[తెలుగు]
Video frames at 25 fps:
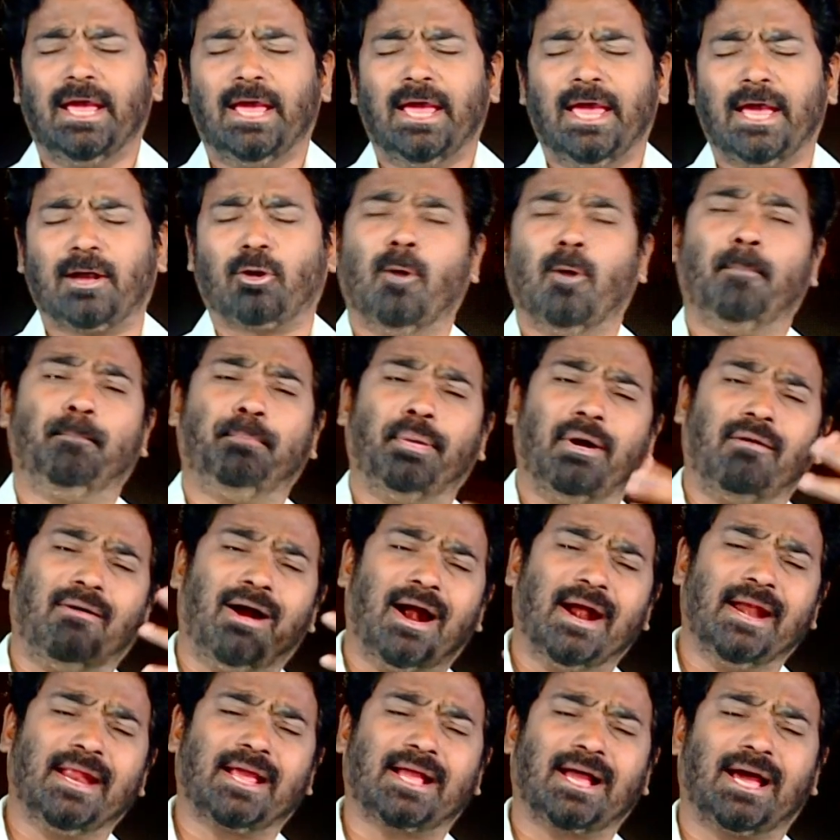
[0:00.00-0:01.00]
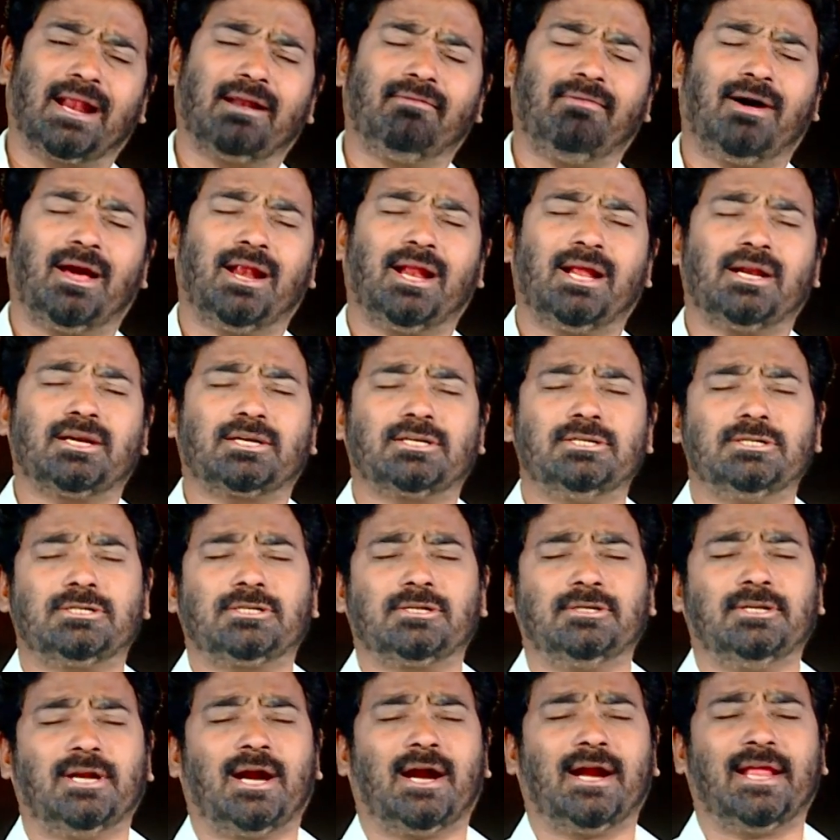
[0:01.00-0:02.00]
ఏ గొప్పవాడిని
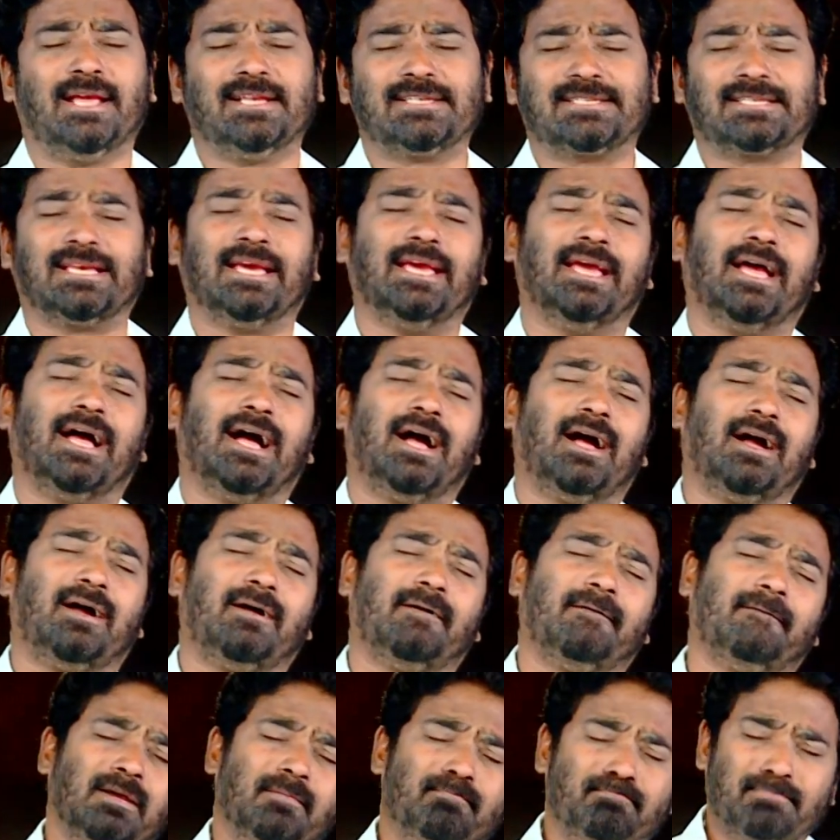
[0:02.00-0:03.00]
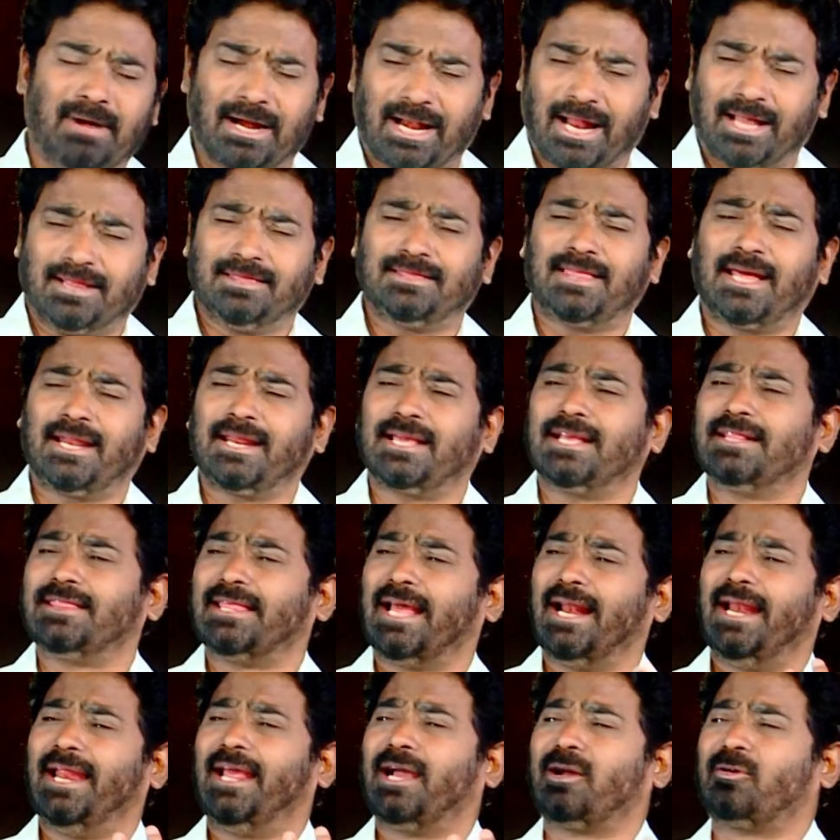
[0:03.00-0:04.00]
కలవాలనుకుంటున్నాడు ఏసయ్య మనందరికి
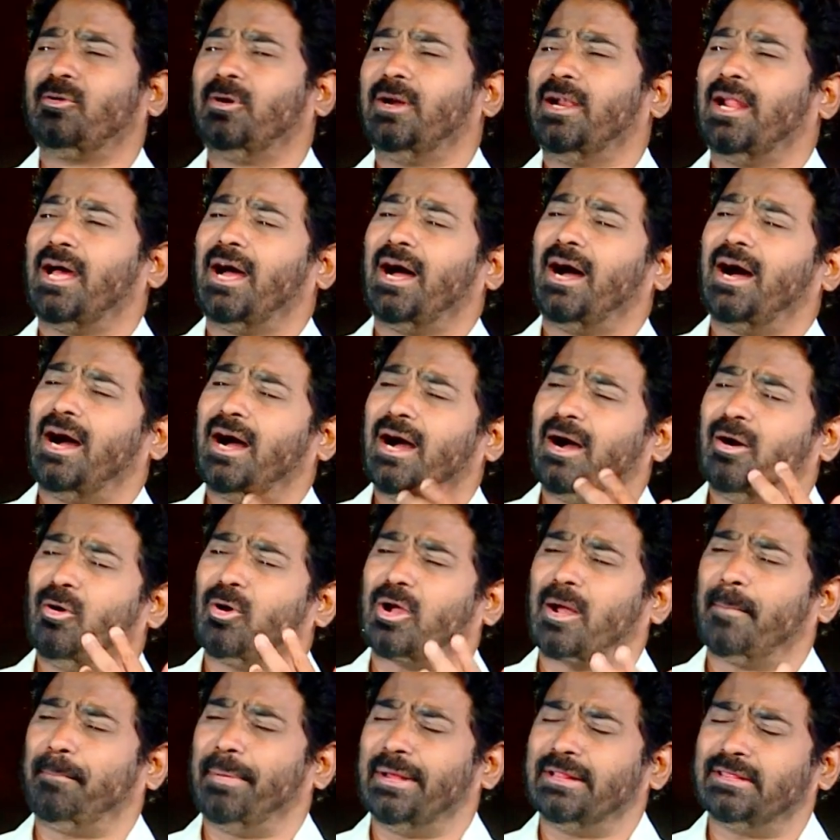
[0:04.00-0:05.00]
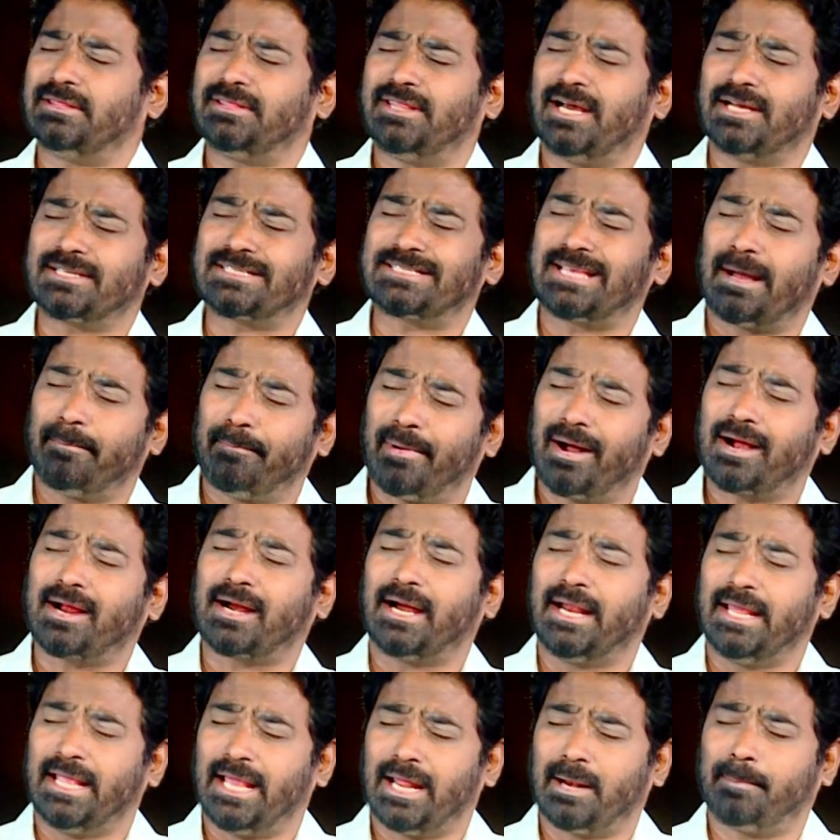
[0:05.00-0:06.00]
తెలియకుండా ఒక పెద్ద సభ
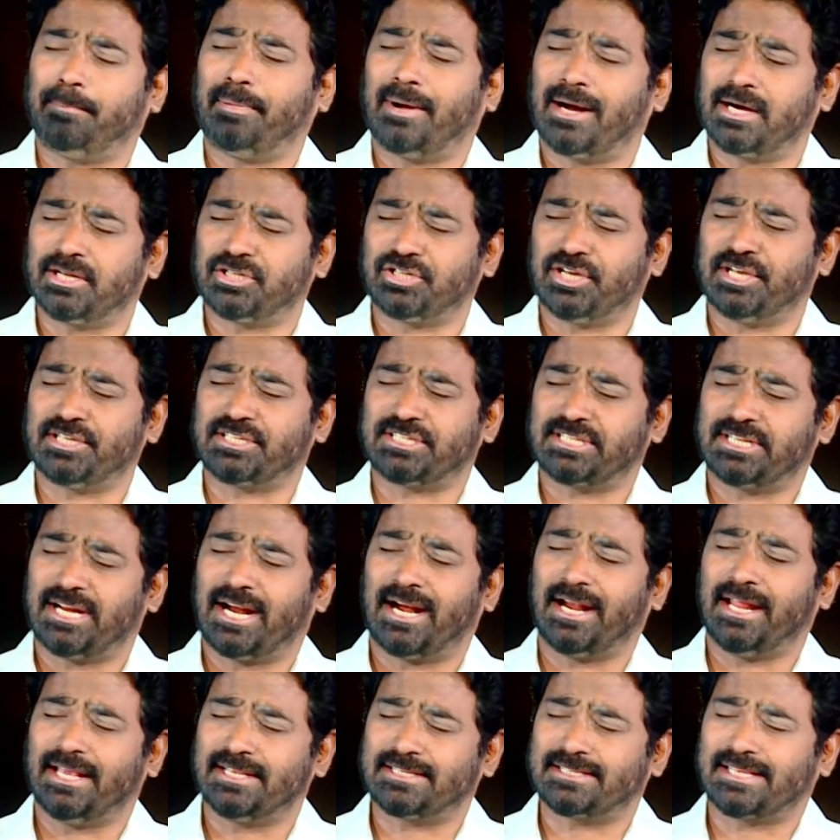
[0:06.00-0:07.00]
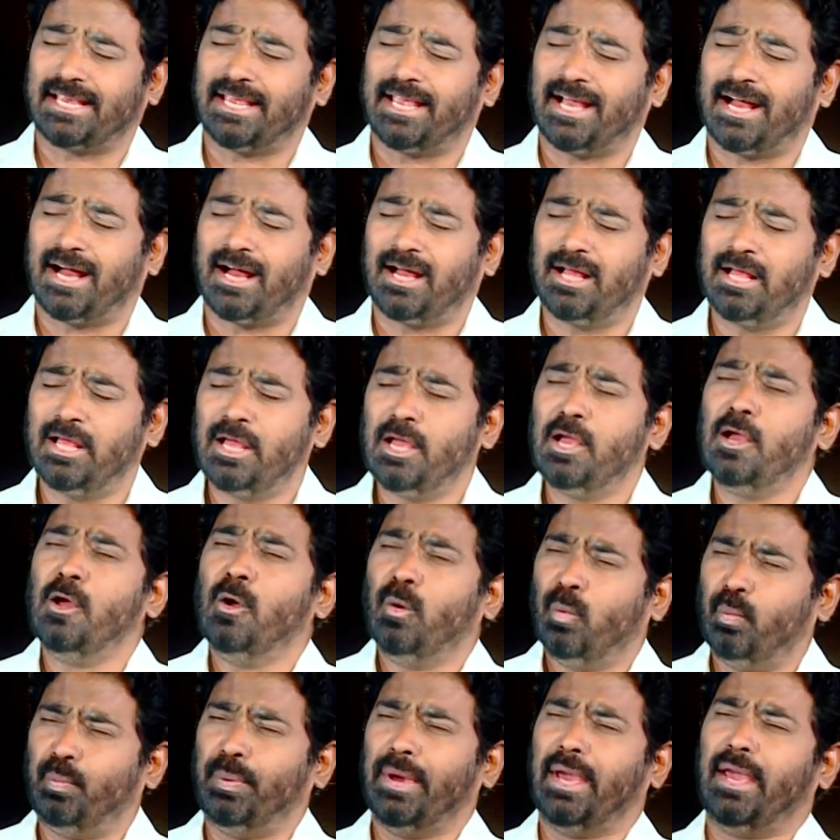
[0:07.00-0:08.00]
అక్కడ ఏర్పాటు చేసినాడు ఏసయ్య
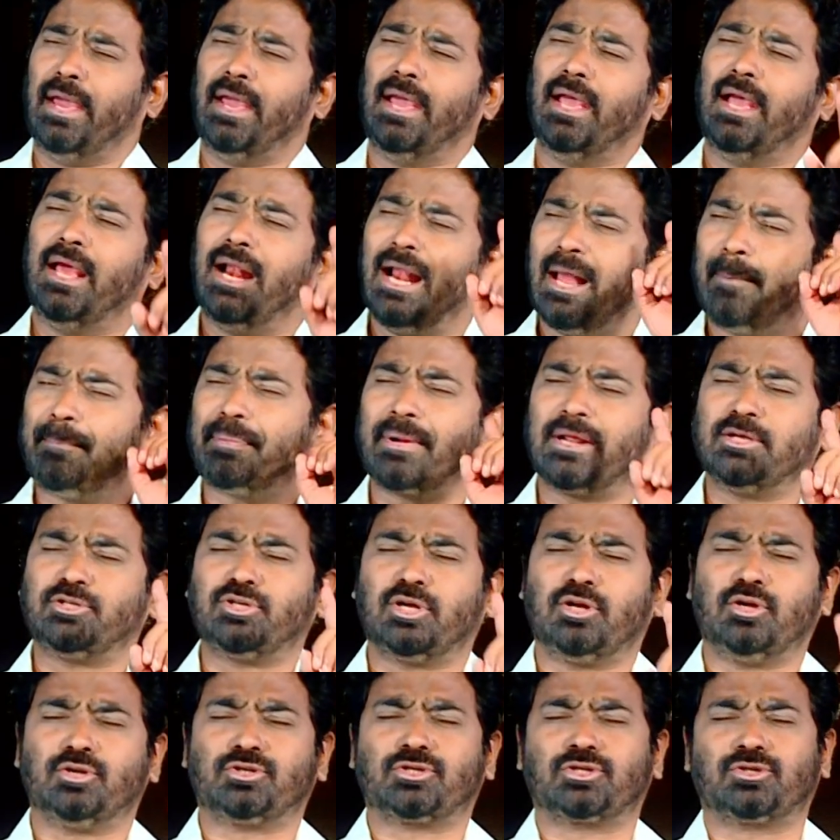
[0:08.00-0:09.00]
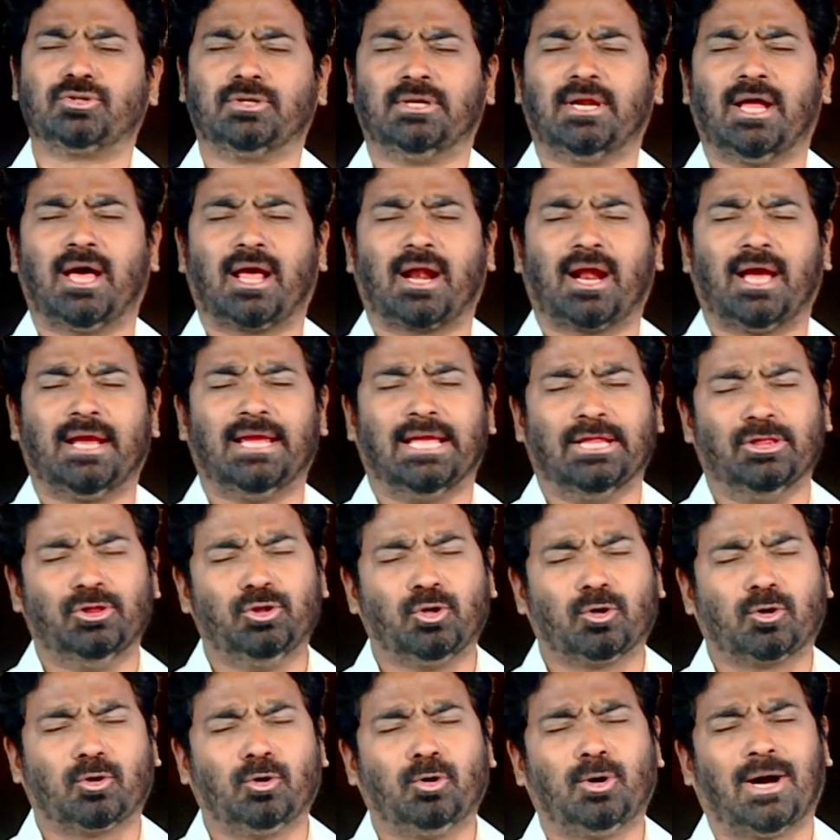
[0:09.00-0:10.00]
వేల ప్రజలు వస్తున్నారా
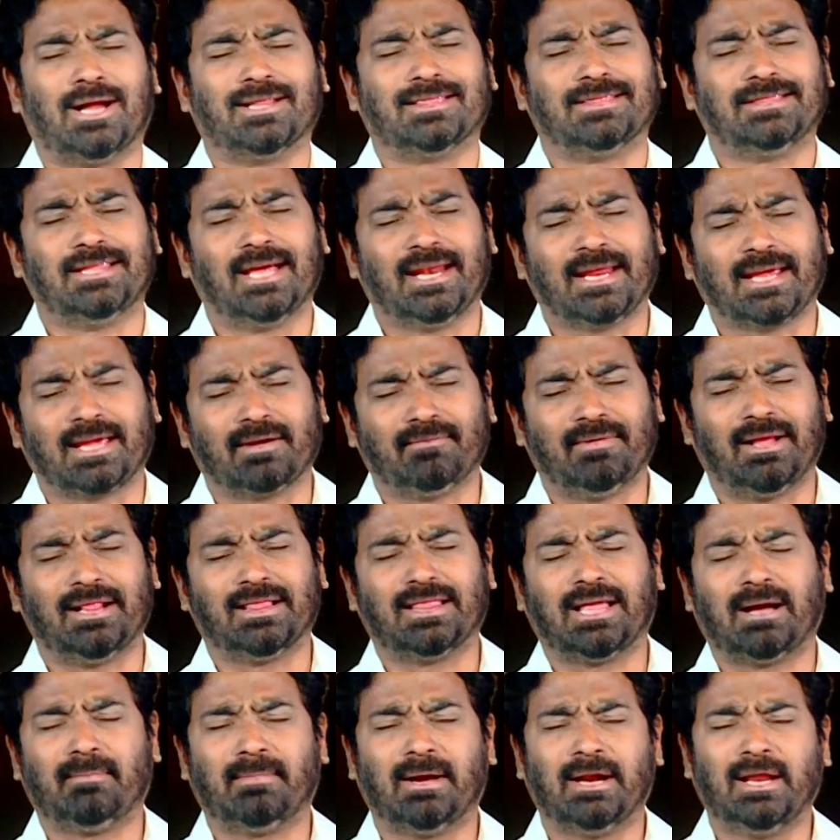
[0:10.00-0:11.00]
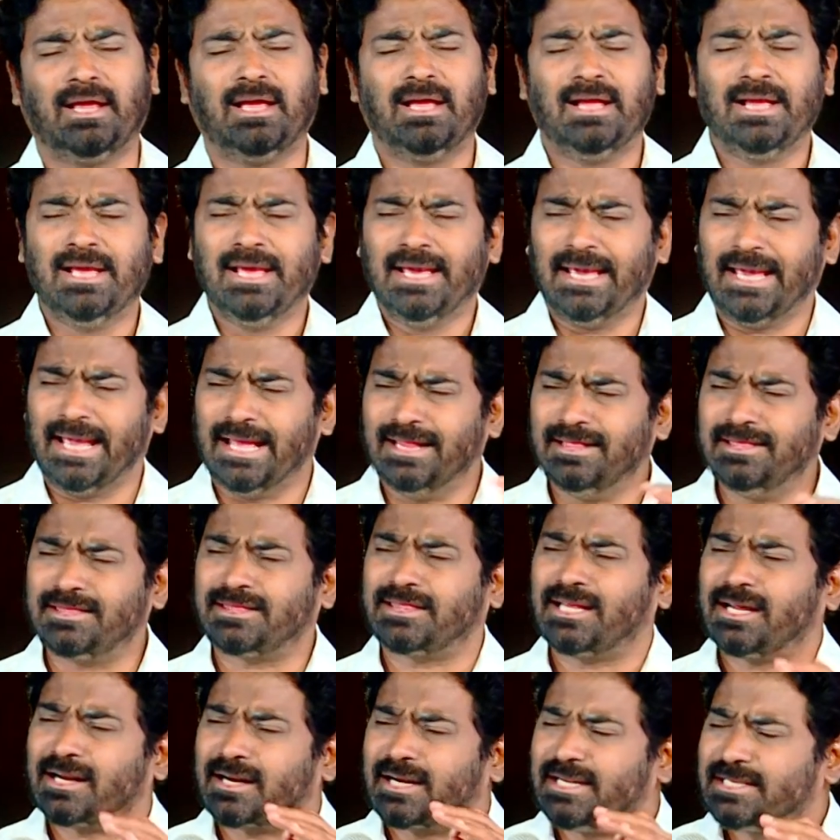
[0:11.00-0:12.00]
ఎందుకు అద్దరికి వెళ్దామని
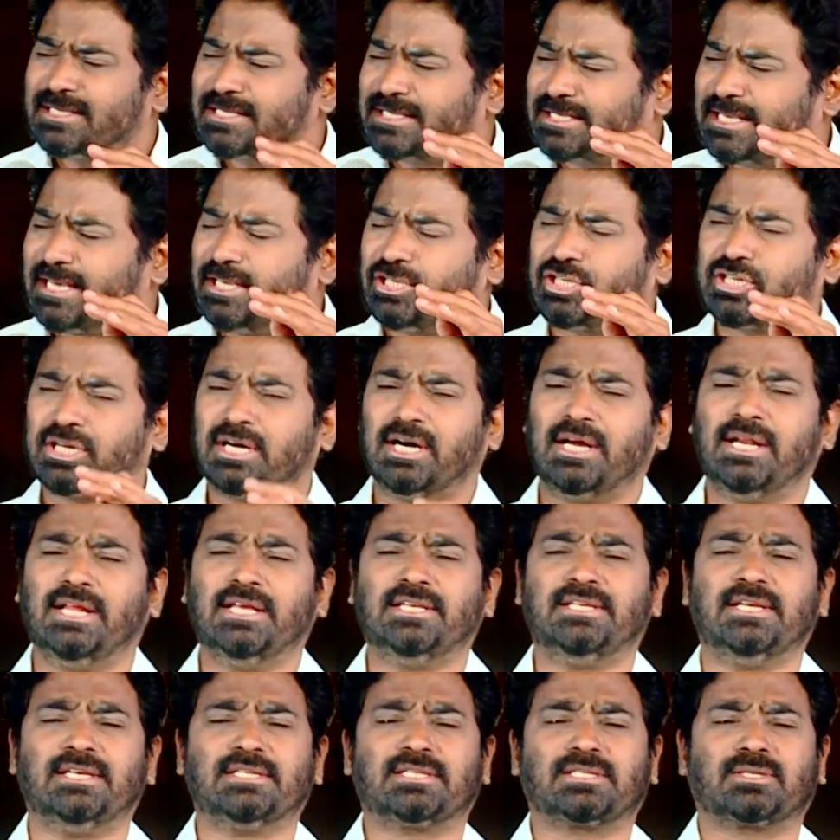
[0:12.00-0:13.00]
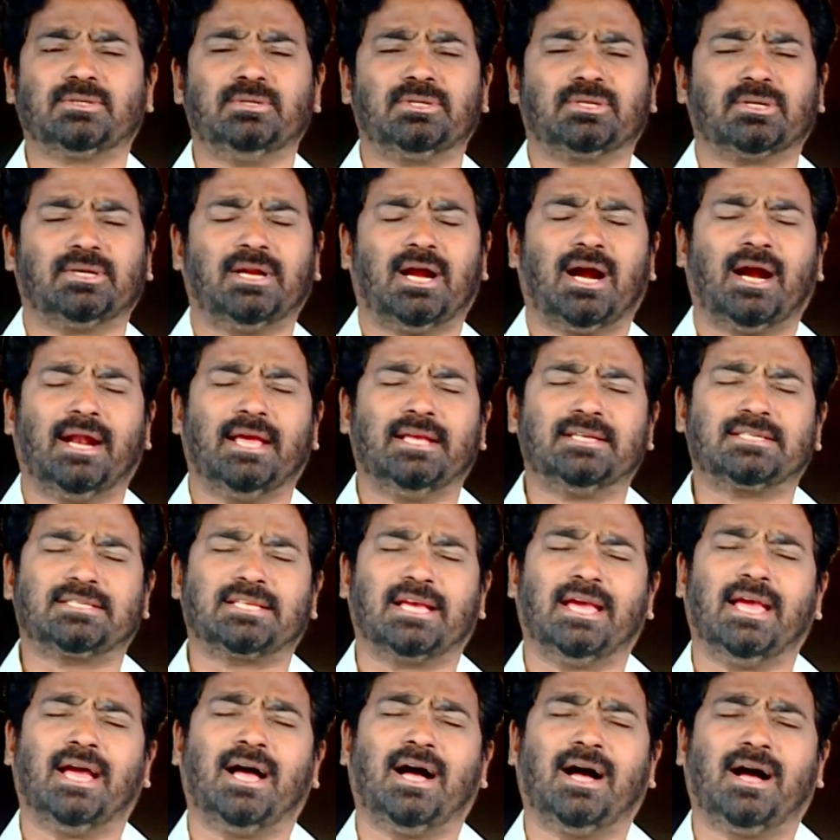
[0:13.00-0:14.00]
ఎంత రిస్క్ జర్నీ చేసుకుంటున్నాడు
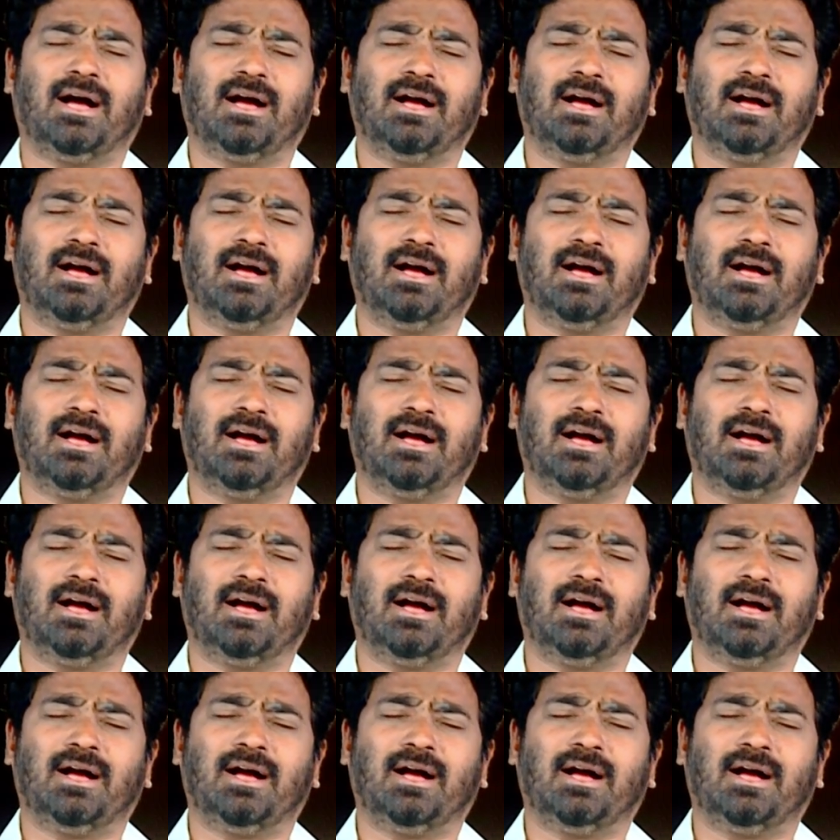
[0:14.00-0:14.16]
ఏసయ్య